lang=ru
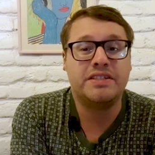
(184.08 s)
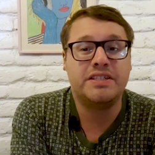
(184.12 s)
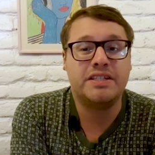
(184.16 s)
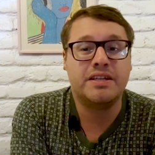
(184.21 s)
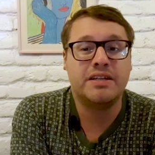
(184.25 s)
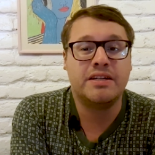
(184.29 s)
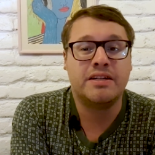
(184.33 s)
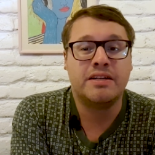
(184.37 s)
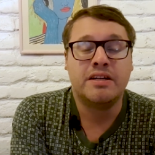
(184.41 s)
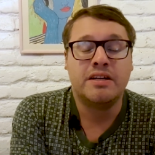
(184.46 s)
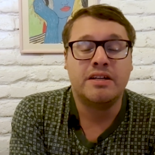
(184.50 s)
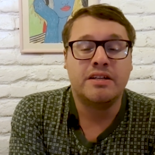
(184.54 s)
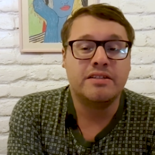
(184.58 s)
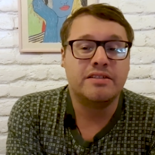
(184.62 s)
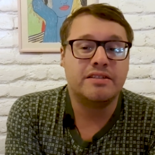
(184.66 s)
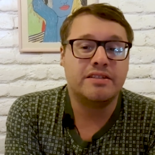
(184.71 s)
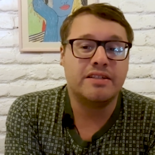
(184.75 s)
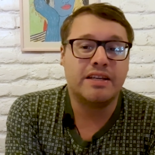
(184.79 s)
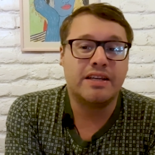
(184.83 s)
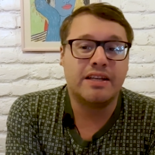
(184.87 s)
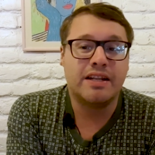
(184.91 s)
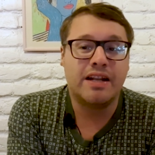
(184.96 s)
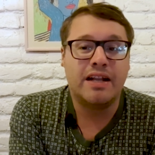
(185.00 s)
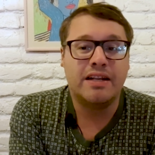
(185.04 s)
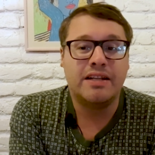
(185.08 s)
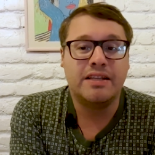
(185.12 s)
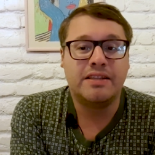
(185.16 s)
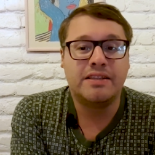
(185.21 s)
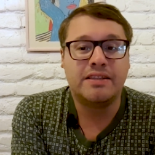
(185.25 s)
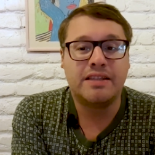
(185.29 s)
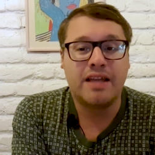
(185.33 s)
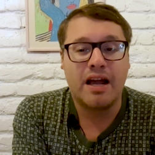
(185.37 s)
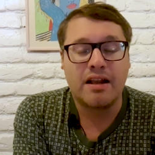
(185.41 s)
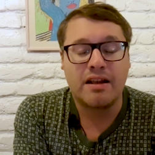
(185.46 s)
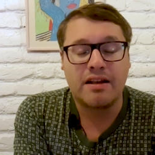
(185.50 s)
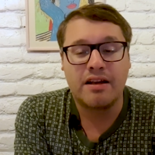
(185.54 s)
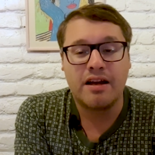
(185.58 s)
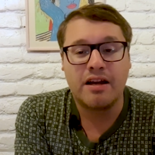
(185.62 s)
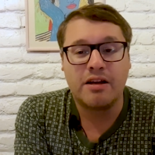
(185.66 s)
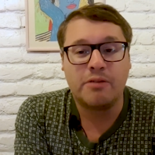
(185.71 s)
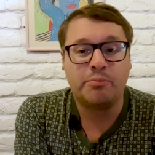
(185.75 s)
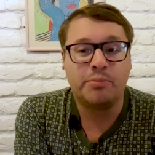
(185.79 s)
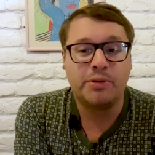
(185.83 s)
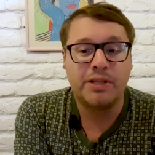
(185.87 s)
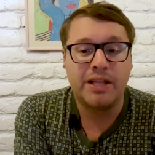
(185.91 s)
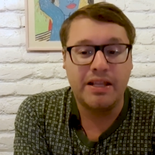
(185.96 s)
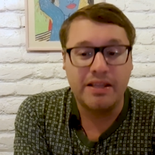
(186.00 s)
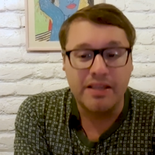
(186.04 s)
все сыграли так,
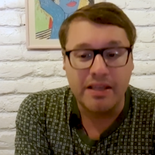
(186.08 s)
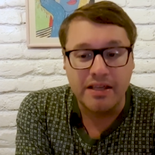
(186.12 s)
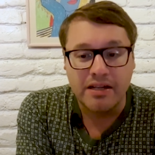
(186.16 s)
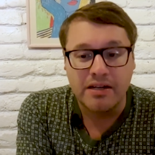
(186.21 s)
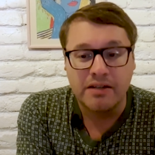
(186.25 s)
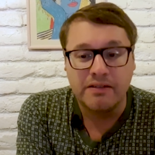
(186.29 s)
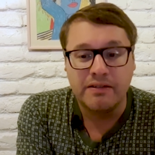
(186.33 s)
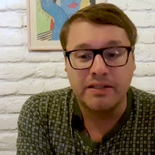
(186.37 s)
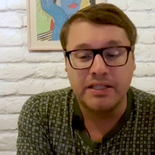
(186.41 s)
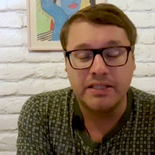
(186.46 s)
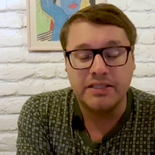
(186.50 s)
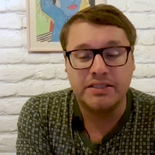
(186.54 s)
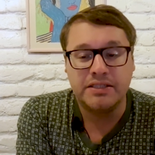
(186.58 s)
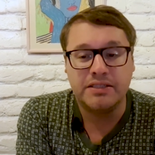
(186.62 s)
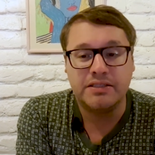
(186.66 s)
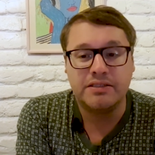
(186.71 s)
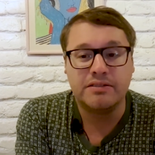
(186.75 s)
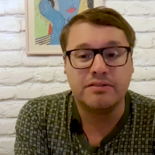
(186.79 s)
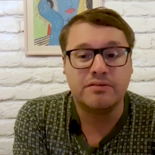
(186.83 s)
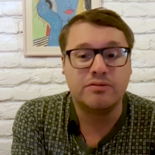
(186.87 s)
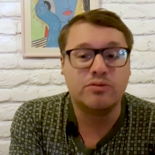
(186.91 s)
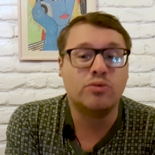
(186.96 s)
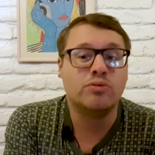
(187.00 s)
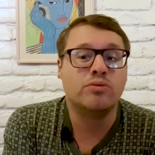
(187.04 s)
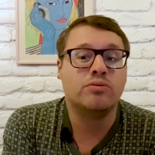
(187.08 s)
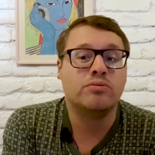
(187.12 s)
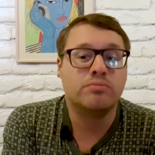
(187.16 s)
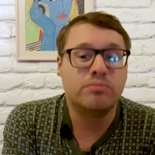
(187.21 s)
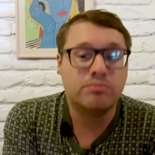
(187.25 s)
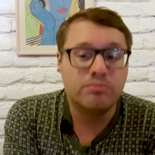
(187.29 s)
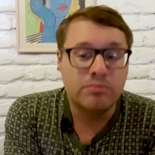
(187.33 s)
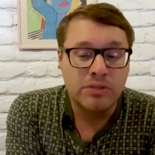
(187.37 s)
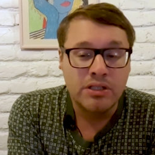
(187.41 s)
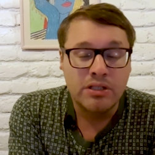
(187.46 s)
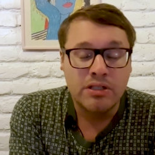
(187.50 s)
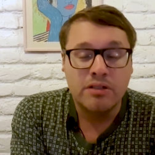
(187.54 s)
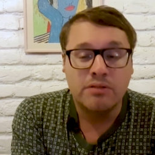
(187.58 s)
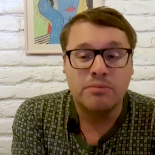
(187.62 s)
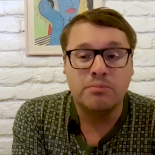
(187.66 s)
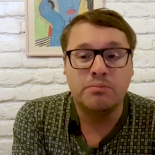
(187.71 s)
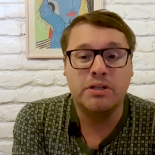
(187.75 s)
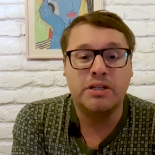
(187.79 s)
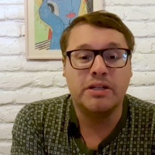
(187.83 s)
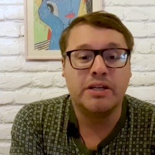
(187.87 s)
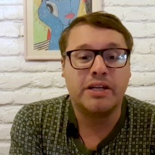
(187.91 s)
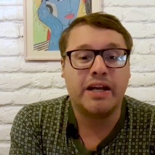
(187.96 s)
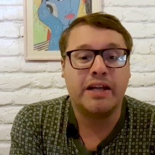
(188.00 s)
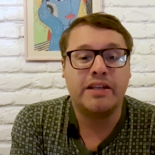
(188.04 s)
как планировалось. Ну,
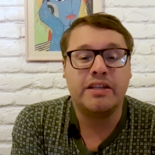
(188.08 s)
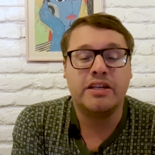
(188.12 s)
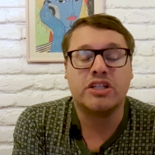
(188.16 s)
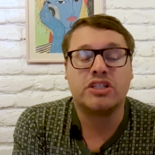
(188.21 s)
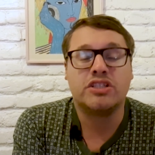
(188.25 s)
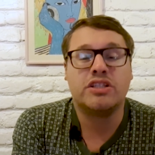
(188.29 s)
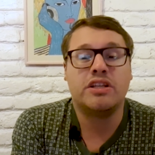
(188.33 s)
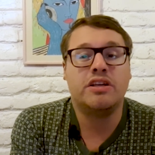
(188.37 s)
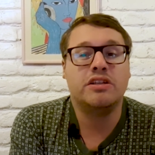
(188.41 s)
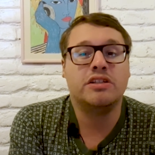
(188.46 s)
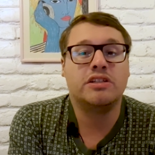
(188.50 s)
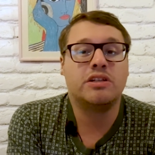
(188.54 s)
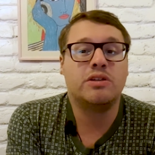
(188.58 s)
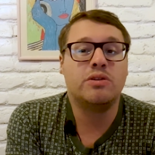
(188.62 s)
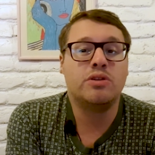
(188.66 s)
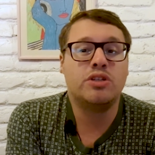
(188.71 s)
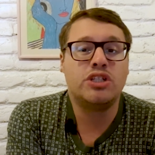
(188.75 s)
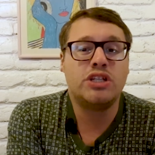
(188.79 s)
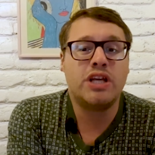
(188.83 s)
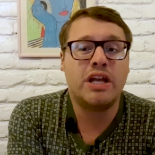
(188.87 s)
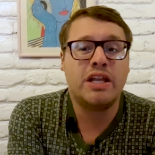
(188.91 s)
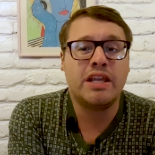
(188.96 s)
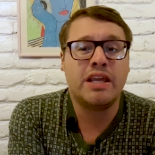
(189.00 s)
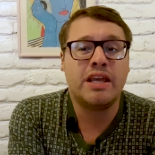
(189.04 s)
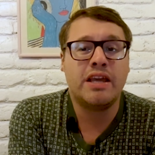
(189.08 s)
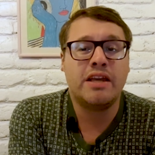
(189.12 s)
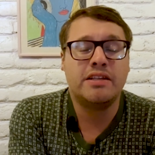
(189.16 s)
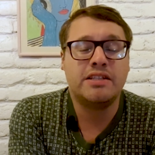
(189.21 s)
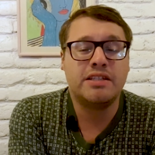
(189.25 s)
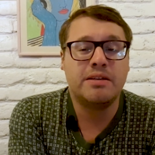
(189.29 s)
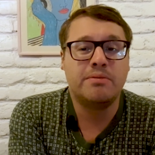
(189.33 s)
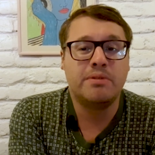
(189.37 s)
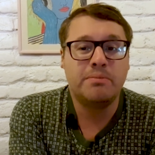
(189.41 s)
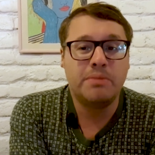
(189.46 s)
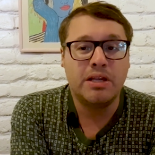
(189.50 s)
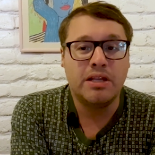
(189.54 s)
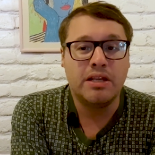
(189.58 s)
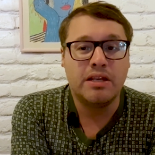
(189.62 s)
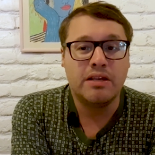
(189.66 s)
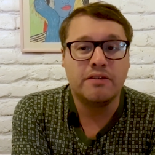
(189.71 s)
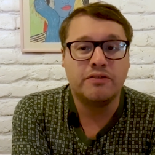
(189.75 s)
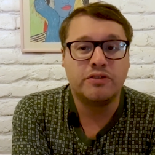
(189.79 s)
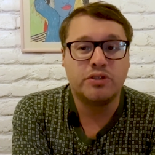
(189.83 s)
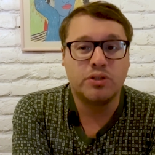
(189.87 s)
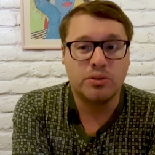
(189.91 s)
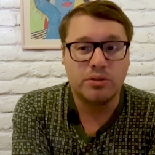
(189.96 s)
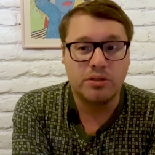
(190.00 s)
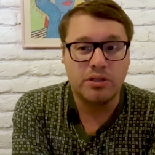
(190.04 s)
мы, конечно, исключение, тем не
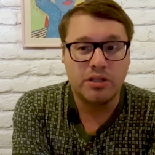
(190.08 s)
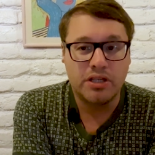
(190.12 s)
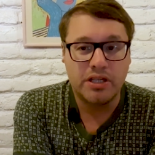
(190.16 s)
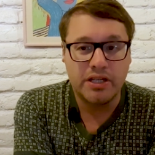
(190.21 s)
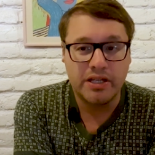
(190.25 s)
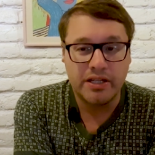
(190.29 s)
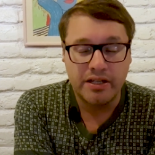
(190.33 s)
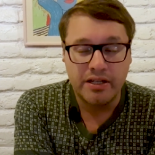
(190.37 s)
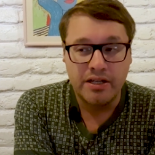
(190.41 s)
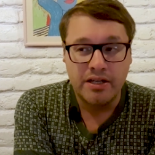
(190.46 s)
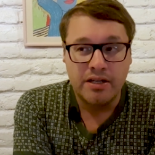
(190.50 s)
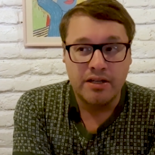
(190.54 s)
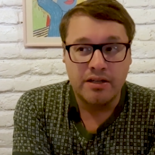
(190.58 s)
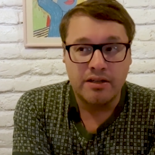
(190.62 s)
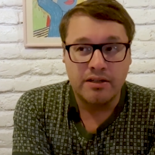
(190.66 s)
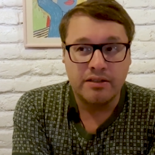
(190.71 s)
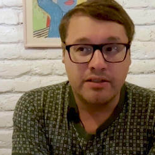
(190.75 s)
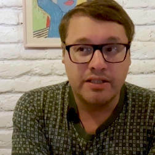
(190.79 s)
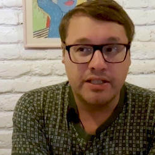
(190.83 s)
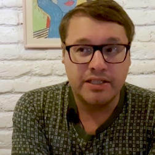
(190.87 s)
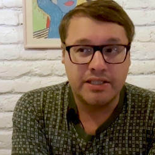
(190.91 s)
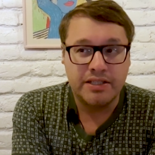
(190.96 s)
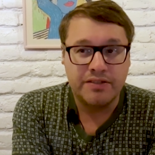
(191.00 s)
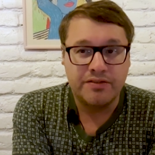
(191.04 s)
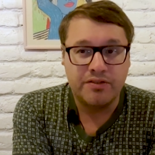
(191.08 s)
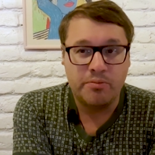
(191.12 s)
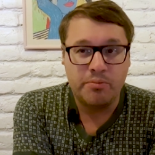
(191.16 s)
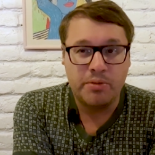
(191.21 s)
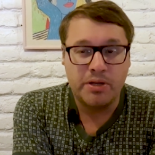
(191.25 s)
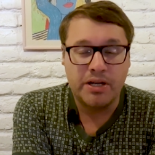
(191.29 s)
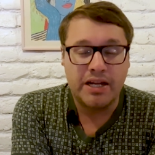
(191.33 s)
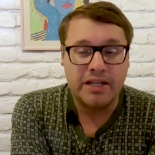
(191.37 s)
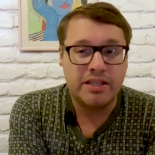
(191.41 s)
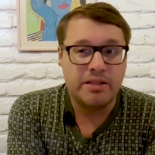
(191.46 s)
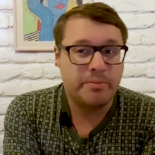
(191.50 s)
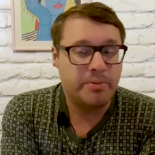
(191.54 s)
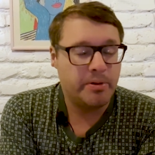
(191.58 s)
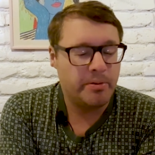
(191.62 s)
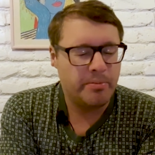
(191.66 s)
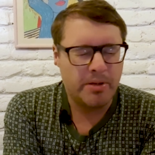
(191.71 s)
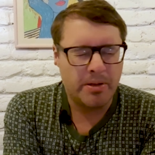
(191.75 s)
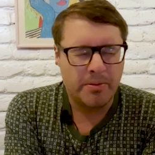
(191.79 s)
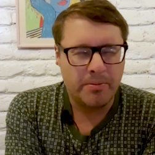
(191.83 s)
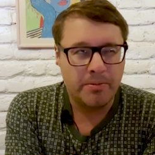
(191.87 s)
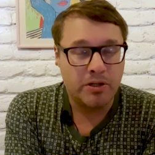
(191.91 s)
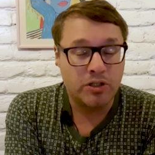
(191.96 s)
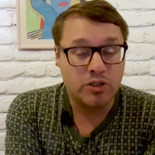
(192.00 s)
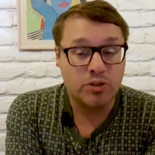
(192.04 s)
менее, все-таки, если выбирать,
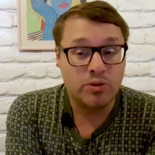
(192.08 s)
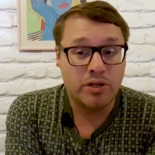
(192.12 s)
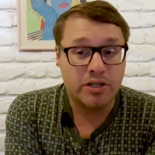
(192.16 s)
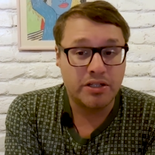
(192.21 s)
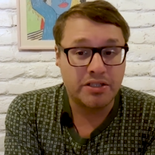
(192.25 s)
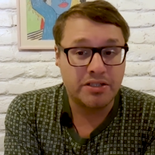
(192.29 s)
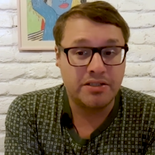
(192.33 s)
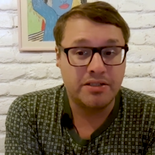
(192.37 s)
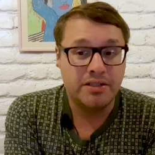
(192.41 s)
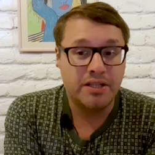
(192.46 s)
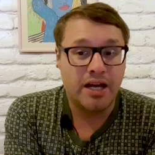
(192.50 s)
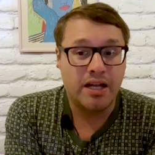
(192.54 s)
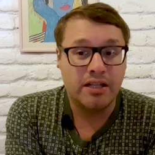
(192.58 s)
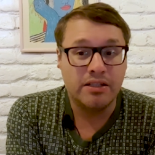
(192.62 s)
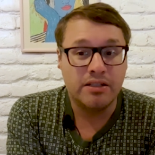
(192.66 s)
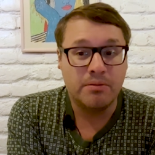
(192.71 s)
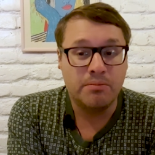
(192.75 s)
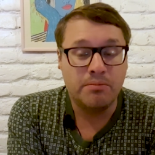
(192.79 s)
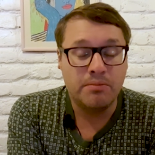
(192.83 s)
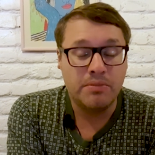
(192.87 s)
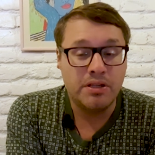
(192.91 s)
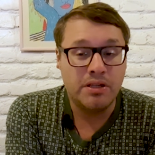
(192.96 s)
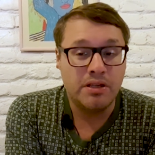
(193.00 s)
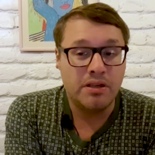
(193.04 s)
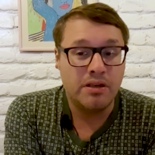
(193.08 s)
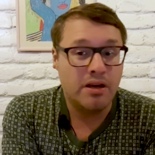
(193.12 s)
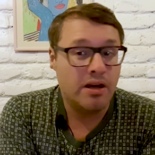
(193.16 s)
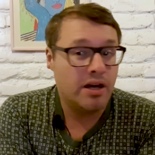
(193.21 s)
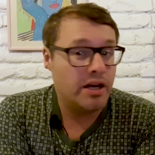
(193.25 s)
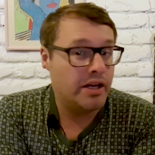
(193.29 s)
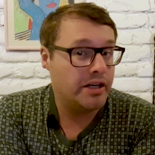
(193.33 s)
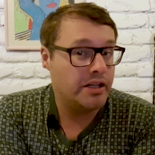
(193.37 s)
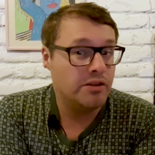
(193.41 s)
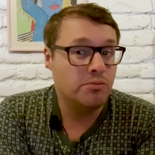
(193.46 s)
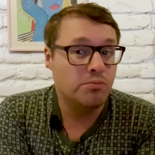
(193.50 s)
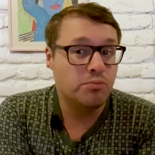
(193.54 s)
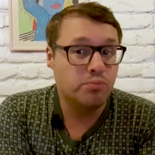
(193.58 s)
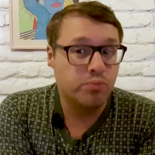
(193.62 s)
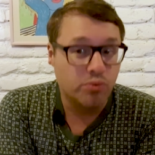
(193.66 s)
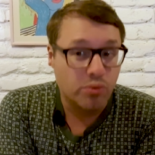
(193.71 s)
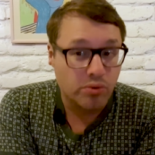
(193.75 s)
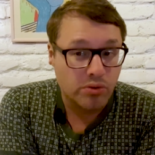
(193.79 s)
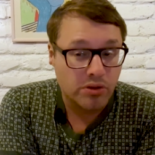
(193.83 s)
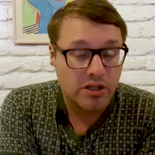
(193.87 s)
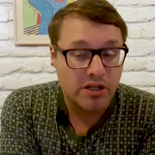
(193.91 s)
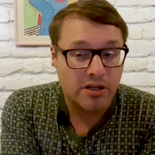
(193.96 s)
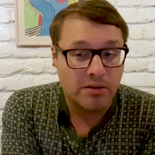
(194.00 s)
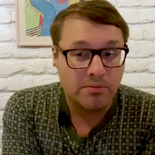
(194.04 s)
например, между Арсеналом и
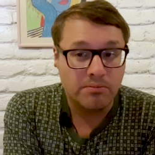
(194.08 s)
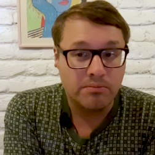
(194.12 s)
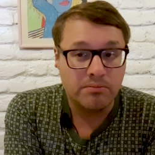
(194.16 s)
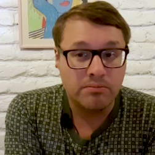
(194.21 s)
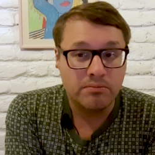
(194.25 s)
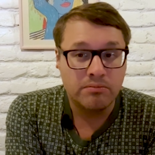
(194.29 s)
Оренбургом,